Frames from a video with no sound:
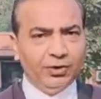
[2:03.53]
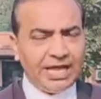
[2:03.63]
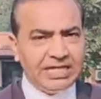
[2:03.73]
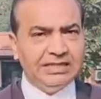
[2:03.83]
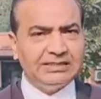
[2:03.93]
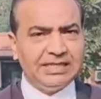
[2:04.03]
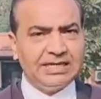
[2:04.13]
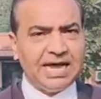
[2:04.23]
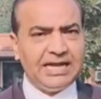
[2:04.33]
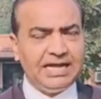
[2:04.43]
तो केंद्र
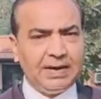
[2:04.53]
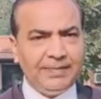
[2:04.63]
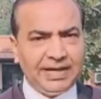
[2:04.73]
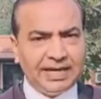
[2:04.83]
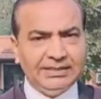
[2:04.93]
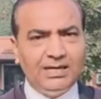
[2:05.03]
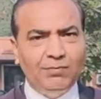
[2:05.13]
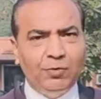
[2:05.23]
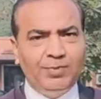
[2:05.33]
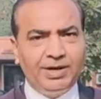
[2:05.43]
सरकार एक एप्लीकेशन
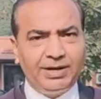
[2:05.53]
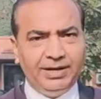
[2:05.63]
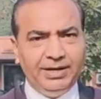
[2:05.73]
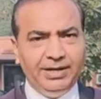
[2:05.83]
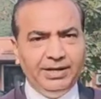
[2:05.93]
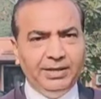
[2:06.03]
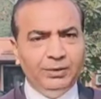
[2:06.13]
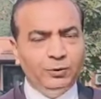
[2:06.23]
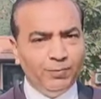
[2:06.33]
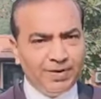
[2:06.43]
मूव करके
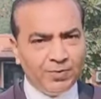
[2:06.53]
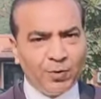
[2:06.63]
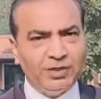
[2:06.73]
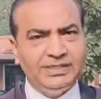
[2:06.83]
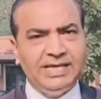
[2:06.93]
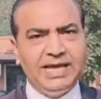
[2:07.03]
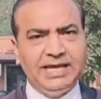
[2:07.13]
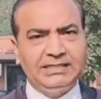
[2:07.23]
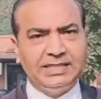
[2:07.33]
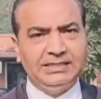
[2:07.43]
सुप्रीम कोर्ट से यह
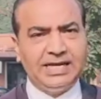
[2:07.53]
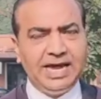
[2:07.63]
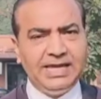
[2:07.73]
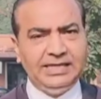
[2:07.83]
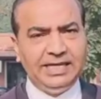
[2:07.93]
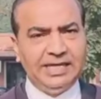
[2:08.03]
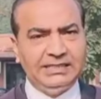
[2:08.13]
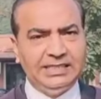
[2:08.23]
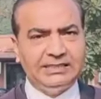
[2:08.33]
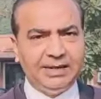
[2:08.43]
कह सकता है कि
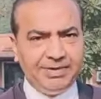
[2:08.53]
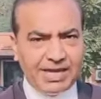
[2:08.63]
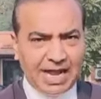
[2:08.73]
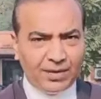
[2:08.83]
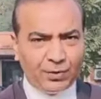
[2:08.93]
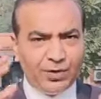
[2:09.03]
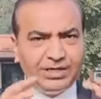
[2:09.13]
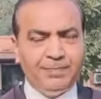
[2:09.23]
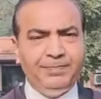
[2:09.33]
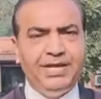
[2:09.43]
देश की सभी हाई कोर्ट
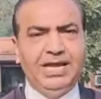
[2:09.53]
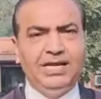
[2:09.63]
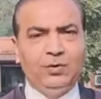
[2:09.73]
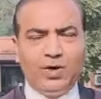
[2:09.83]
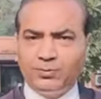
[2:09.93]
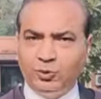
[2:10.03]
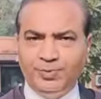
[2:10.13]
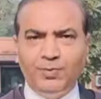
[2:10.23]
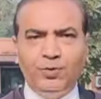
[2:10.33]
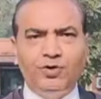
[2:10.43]
की पीआईएल को आप
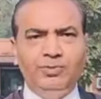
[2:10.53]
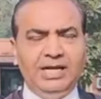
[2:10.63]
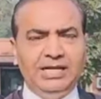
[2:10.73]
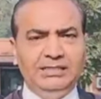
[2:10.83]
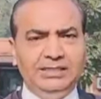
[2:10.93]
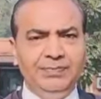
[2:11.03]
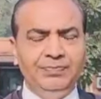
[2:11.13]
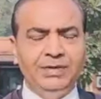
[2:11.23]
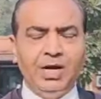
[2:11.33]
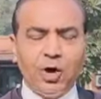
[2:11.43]
सुप्रीम कोर्ट में ले लीजिए
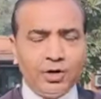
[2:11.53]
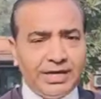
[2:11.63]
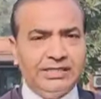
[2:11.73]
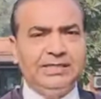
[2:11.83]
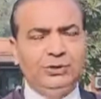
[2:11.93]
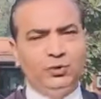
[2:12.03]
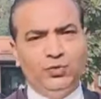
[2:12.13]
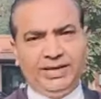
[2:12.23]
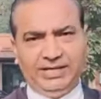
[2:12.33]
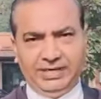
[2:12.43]
और एक साथ
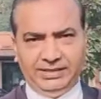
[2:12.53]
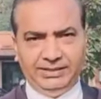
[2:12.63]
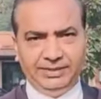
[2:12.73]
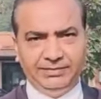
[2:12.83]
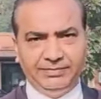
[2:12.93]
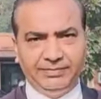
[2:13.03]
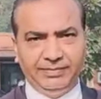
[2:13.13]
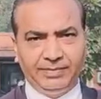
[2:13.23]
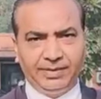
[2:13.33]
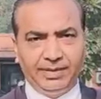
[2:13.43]
सुनवाई कर
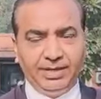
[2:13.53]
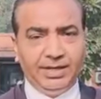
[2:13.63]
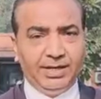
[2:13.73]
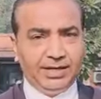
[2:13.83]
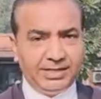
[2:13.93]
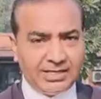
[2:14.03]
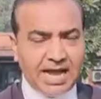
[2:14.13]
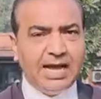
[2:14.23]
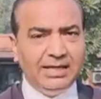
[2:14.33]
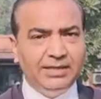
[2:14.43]
लीजिए
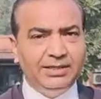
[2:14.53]
या